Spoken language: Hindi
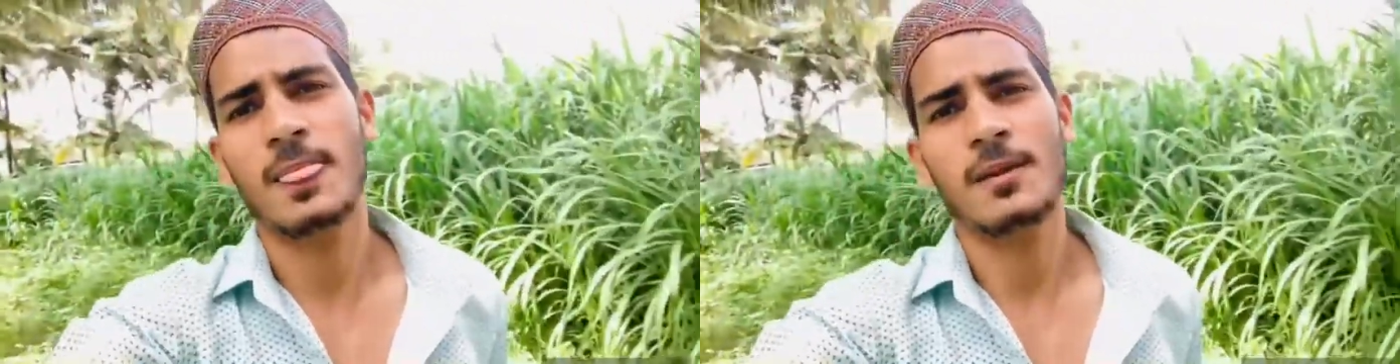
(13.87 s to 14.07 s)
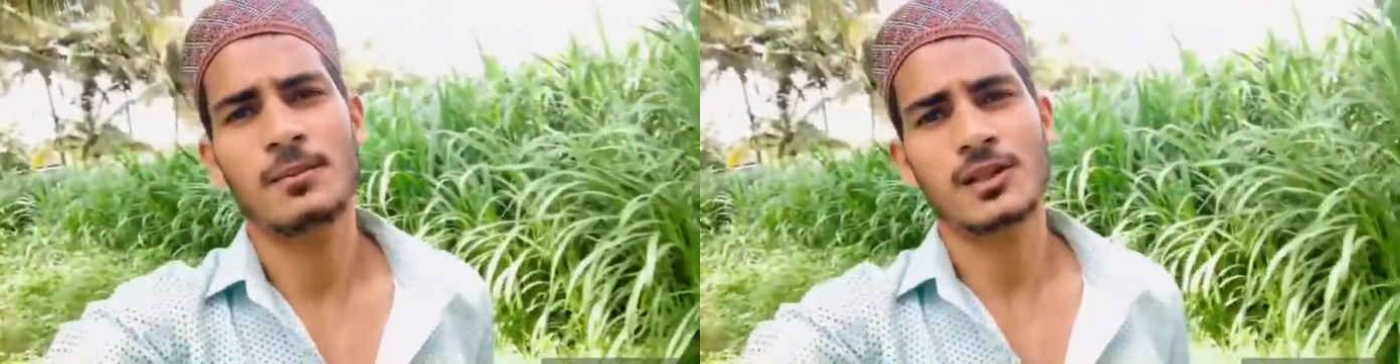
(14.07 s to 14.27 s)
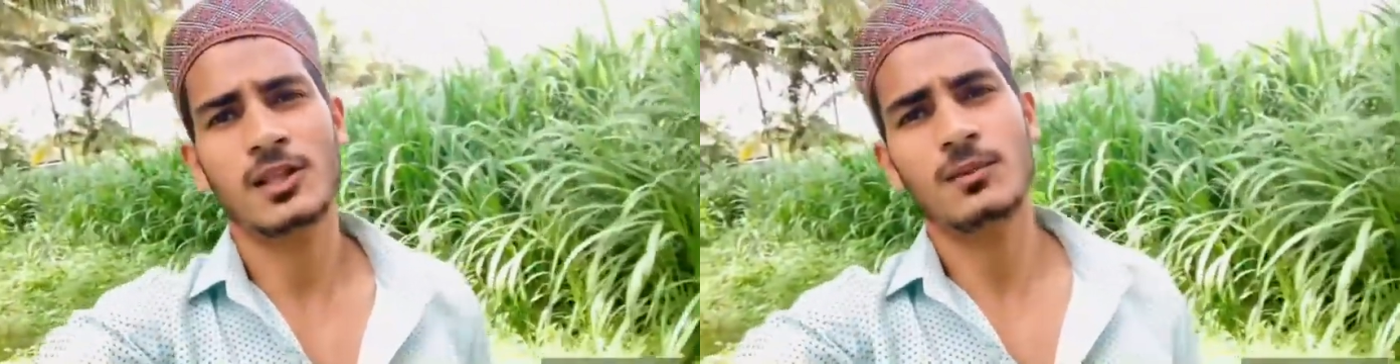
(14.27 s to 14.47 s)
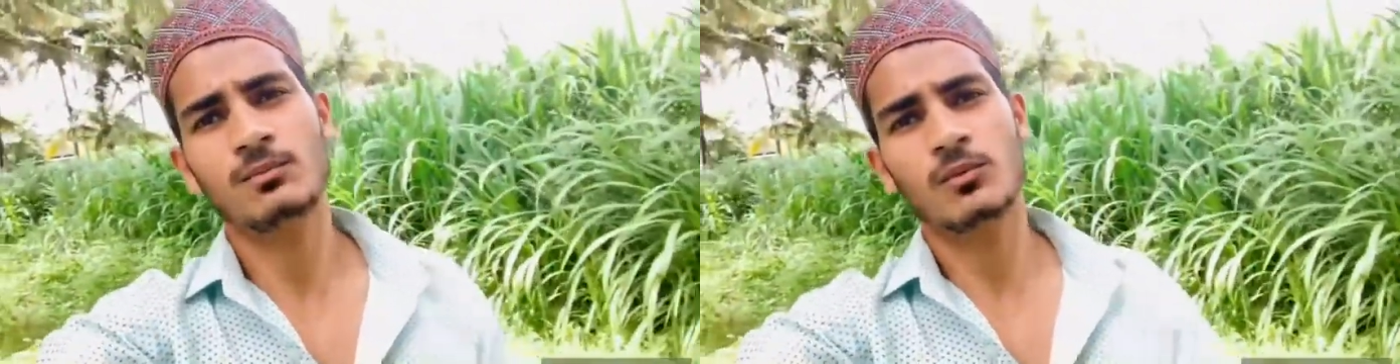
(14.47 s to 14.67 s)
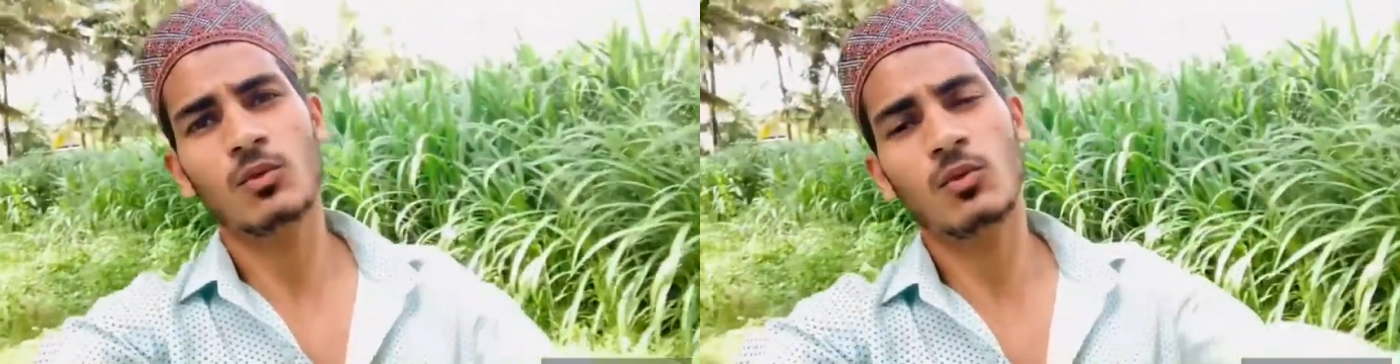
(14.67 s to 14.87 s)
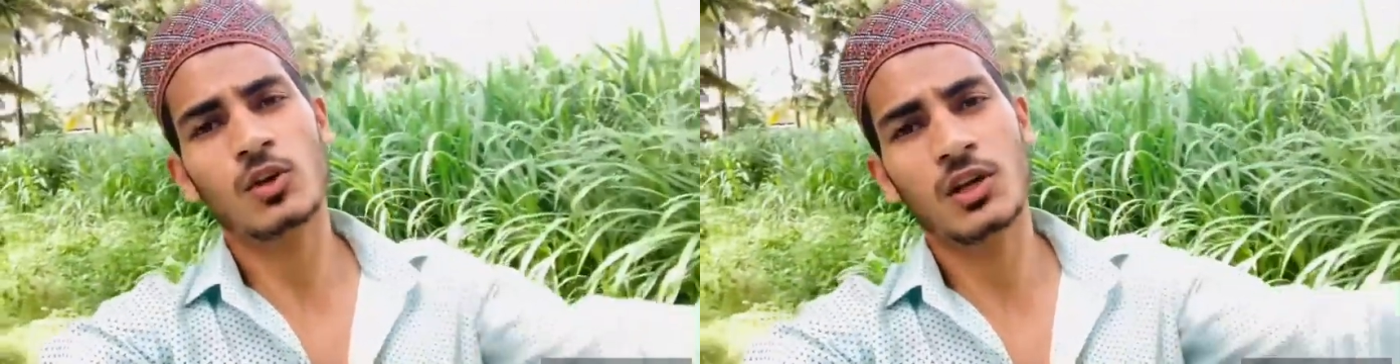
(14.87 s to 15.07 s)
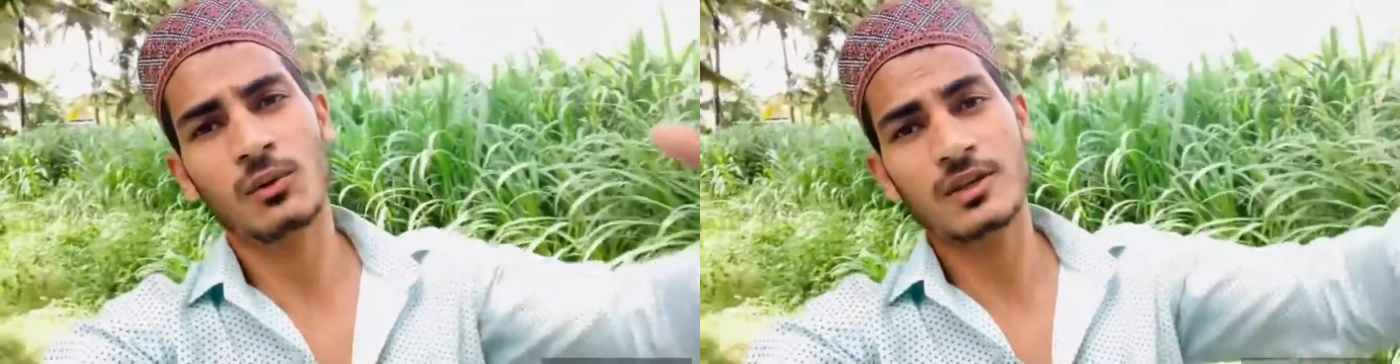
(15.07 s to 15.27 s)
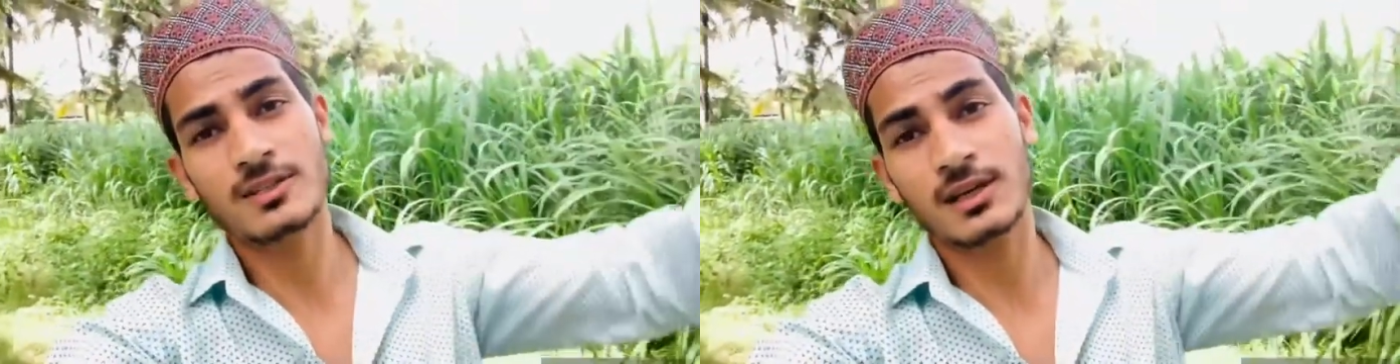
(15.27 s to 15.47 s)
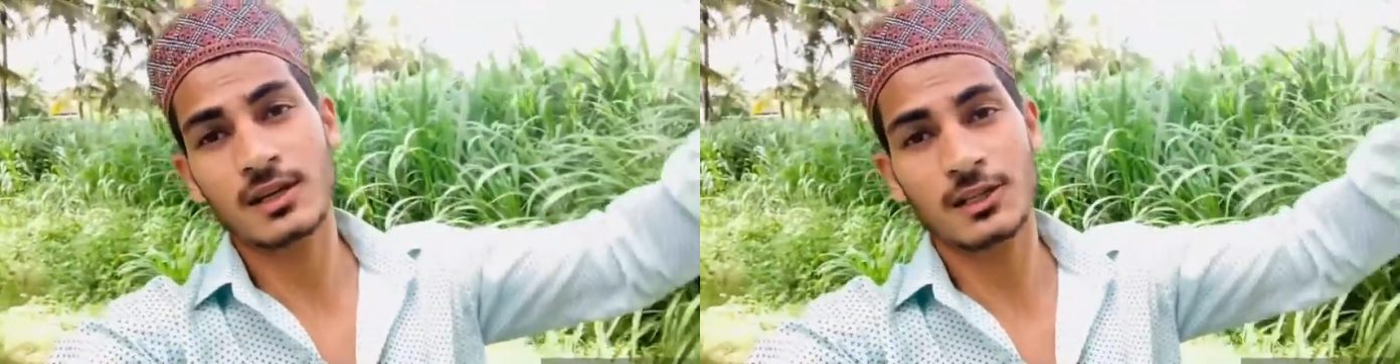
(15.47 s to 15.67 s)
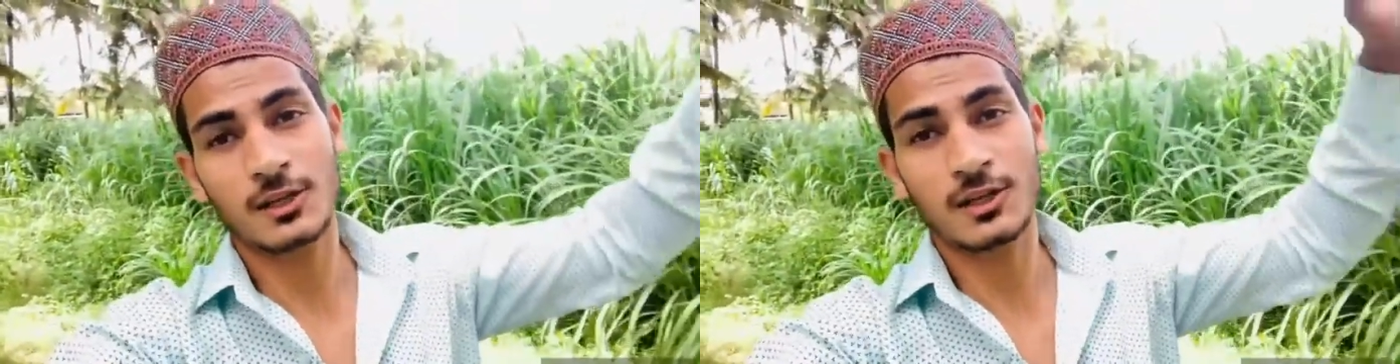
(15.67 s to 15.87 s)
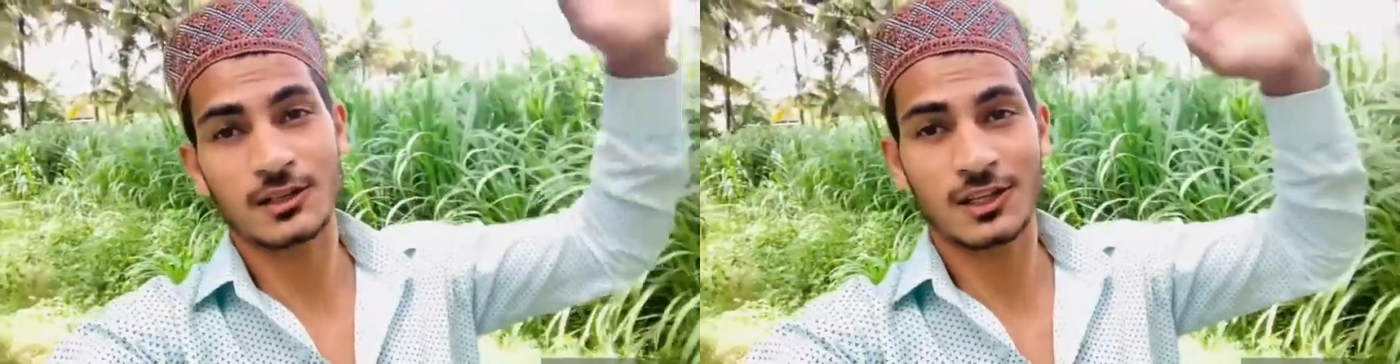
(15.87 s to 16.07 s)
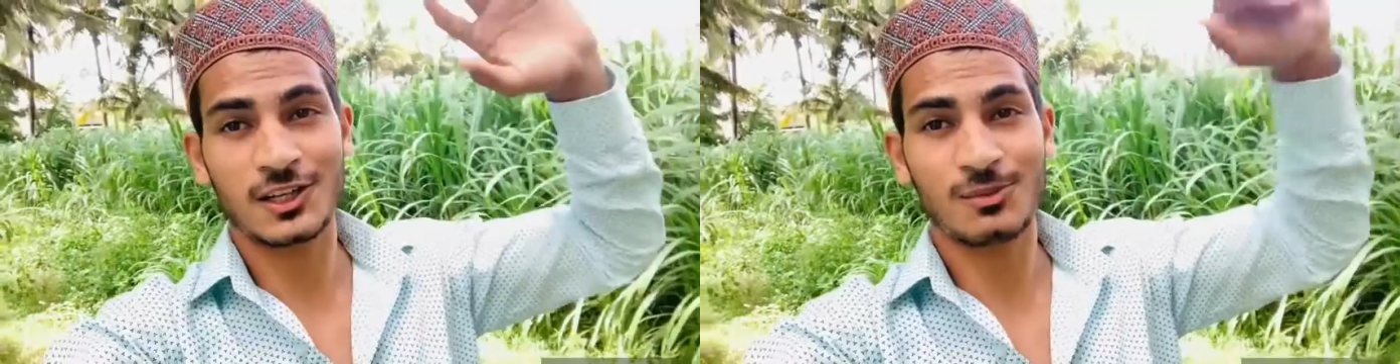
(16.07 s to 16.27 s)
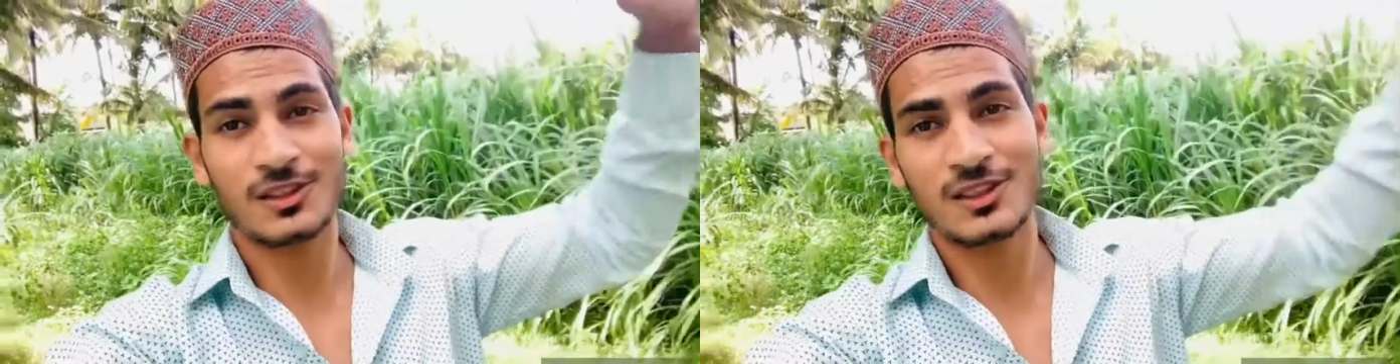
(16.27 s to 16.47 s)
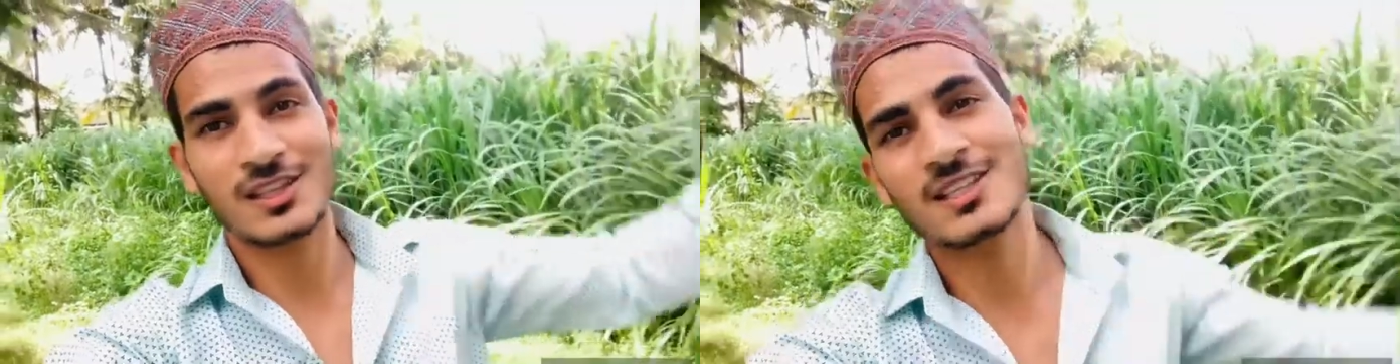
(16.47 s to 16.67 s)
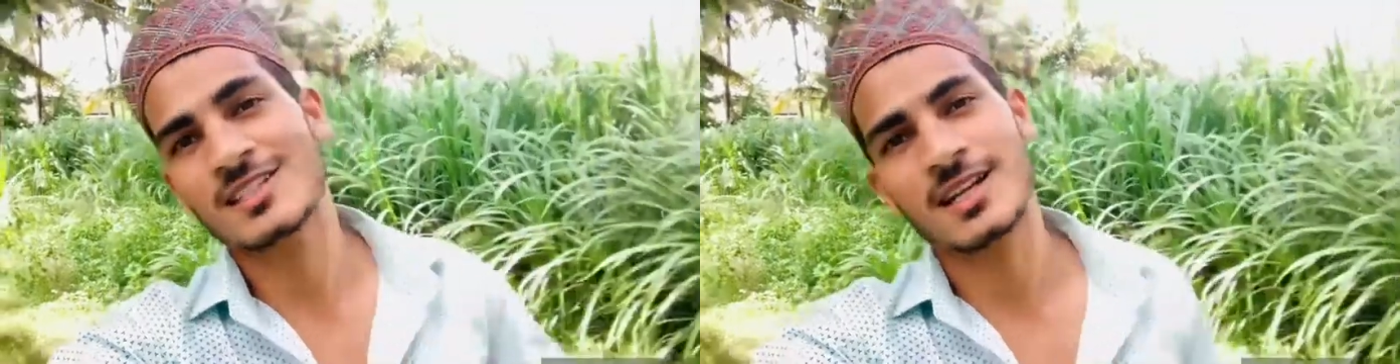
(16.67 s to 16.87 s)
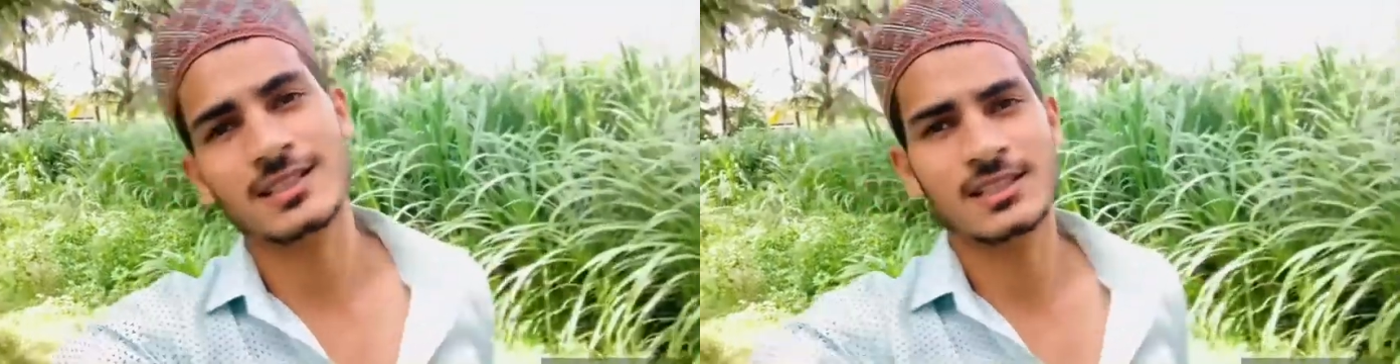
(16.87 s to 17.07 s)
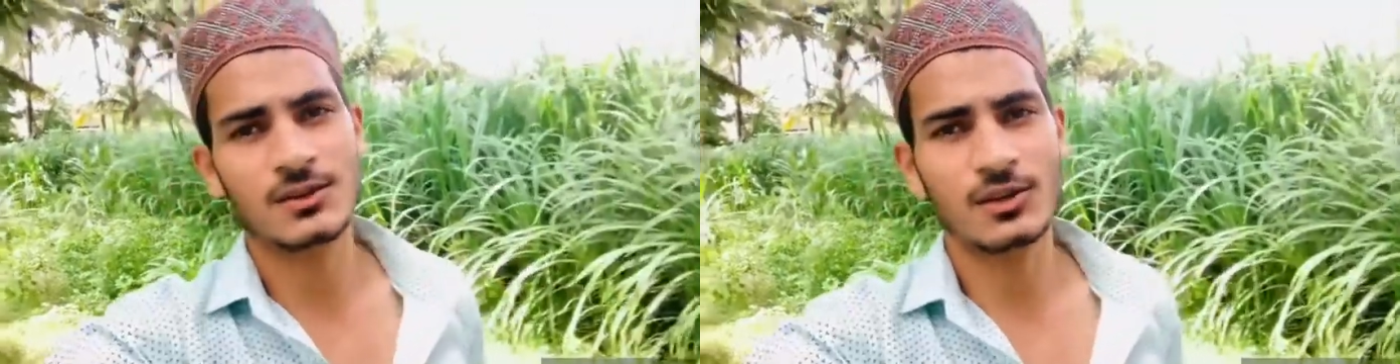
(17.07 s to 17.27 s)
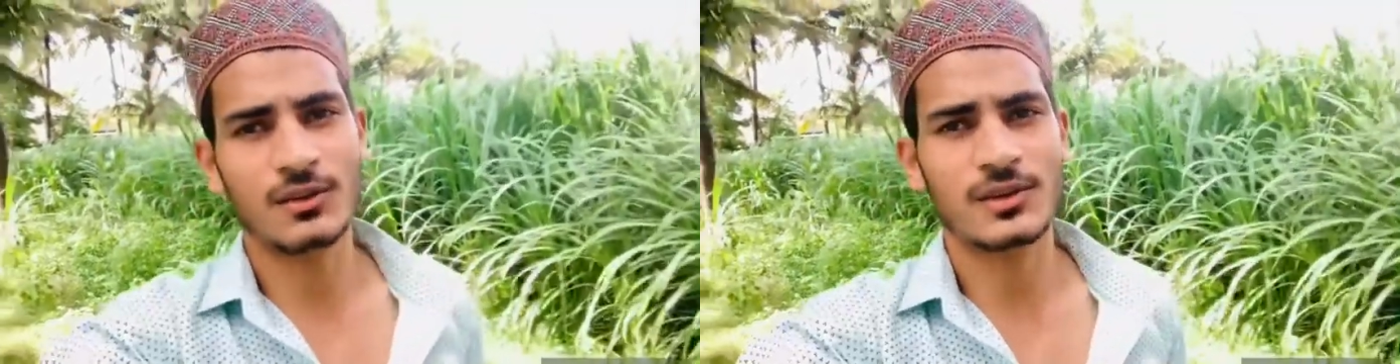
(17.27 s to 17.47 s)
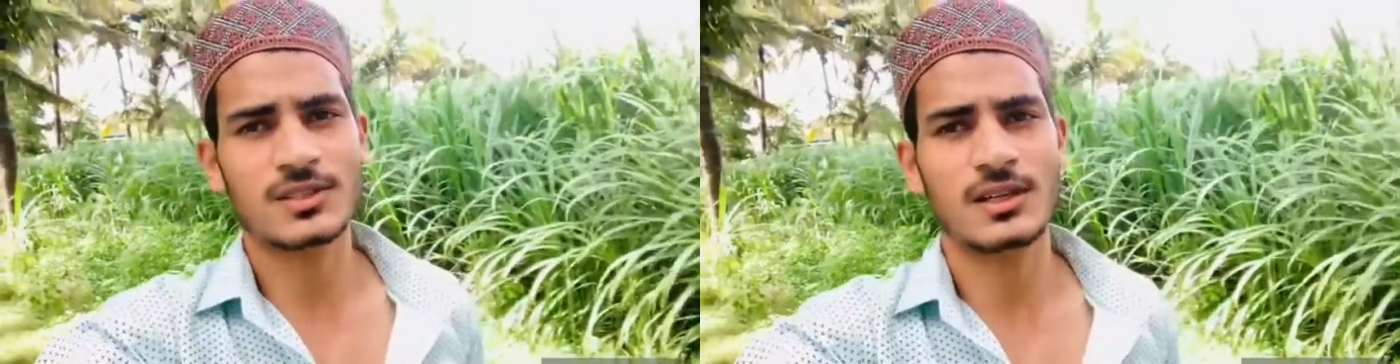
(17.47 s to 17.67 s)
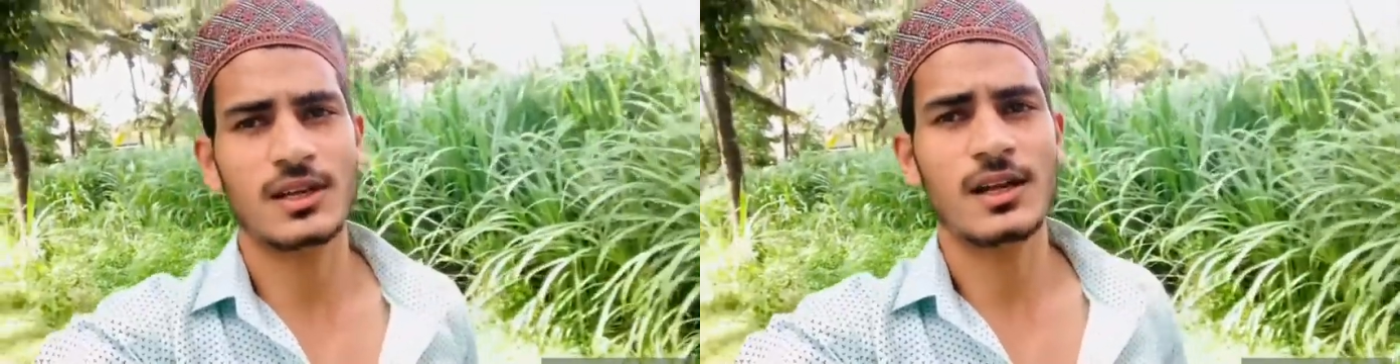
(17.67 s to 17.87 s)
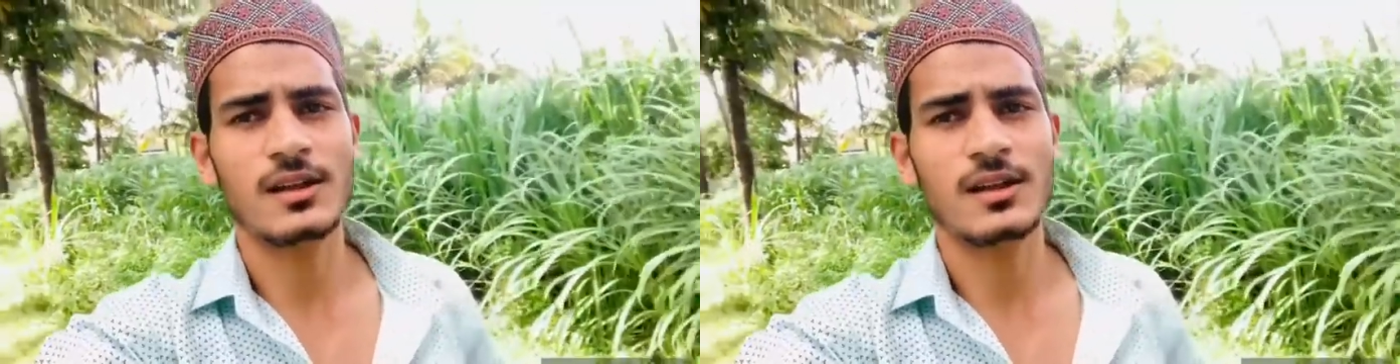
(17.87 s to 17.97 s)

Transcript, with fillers: मतलब वो रिक्वेस्ट कर रही थी तकरीबन तीन साल से वो रिक्वेस्ट रही है